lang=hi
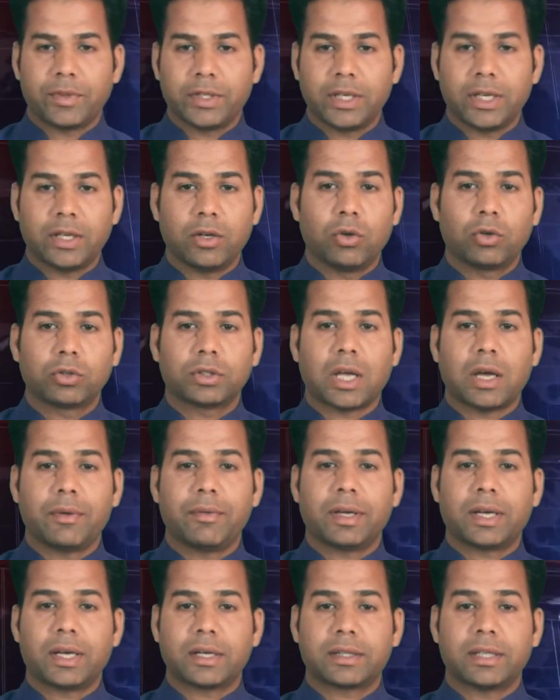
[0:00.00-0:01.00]
यह लोग
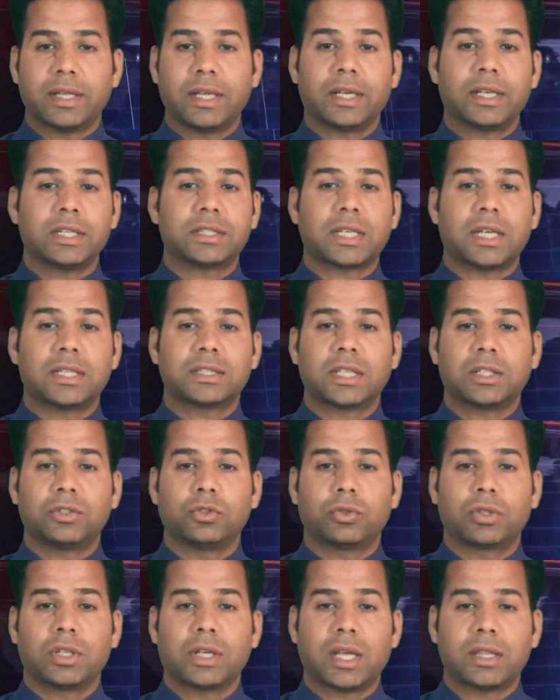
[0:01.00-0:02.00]
दावे करते हैं कि सांसद
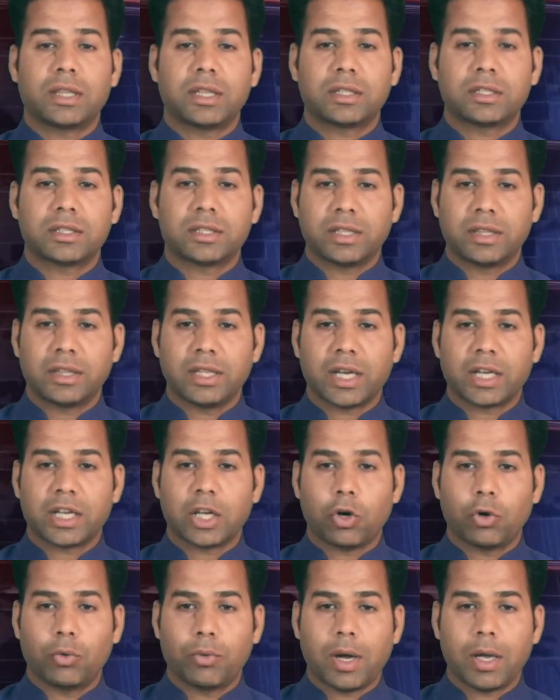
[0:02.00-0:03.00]
ज्योतिरादित्य सिंधिया
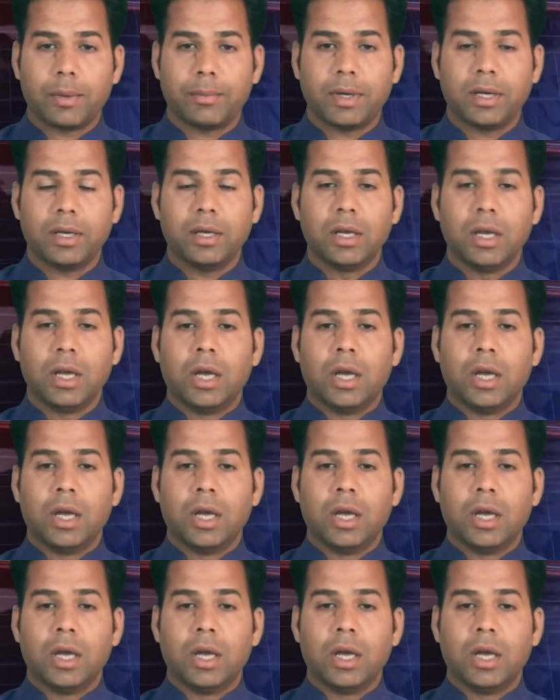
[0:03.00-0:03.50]
की अगुवाई में